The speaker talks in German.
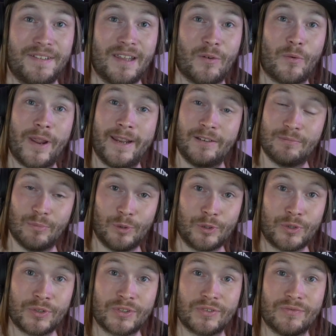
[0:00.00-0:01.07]
der
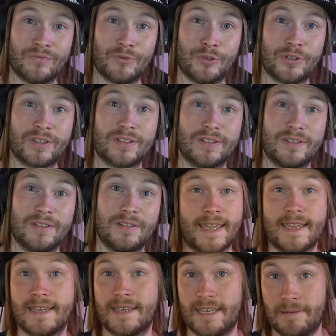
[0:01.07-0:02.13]
Ranked-Modus wird
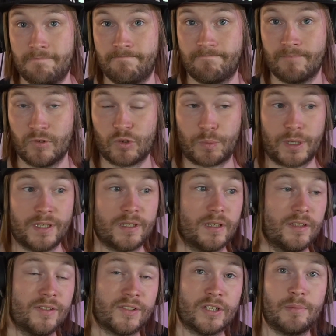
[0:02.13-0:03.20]
Ränge geben
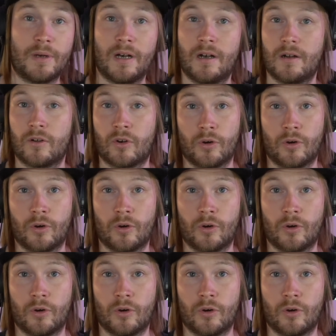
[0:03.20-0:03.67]
sprich Silber,